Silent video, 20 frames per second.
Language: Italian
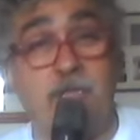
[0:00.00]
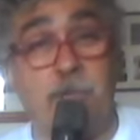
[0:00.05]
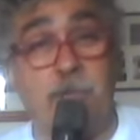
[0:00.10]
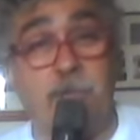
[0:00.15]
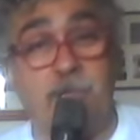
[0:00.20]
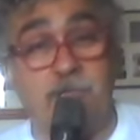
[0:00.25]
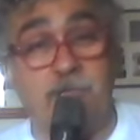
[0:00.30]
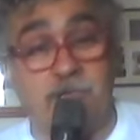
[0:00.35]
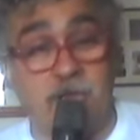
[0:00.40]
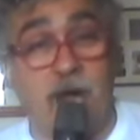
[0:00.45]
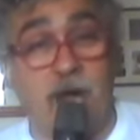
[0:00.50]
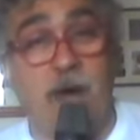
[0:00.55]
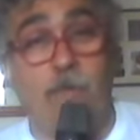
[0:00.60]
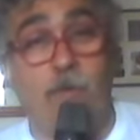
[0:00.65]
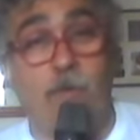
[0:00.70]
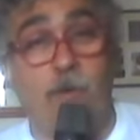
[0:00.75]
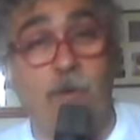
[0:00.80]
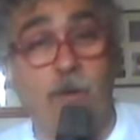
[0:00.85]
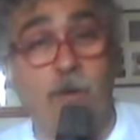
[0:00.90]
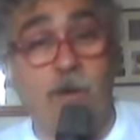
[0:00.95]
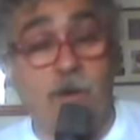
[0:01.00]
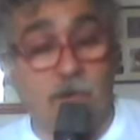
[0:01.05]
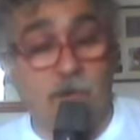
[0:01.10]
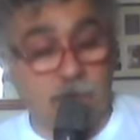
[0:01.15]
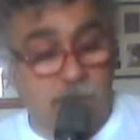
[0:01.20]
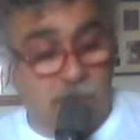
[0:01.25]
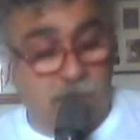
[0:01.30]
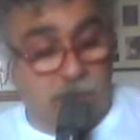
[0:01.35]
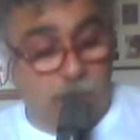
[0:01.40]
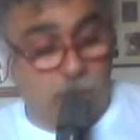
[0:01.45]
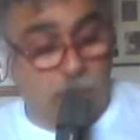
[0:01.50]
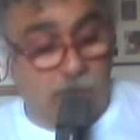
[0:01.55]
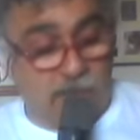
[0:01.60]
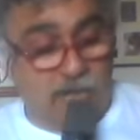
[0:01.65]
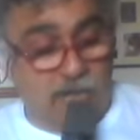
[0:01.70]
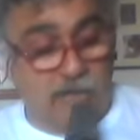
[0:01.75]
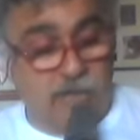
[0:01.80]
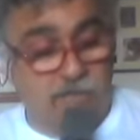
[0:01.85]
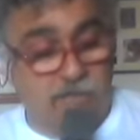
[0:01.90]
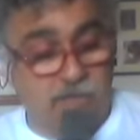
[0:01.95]
ci pensiamo, daremo una
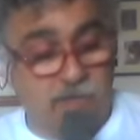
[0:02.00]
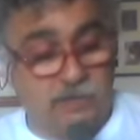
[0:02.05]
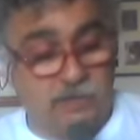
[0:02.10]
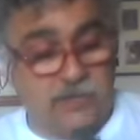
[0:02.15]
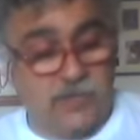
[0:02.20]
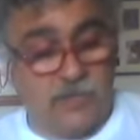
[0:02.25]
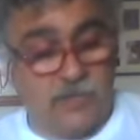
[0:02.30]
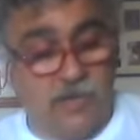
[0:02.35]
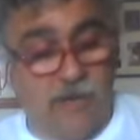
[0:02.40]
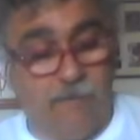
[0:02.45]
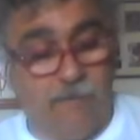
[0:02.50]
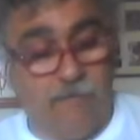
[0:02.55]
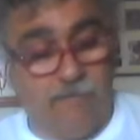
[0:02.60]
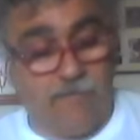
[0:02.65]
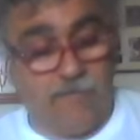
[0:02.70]
grande felicità.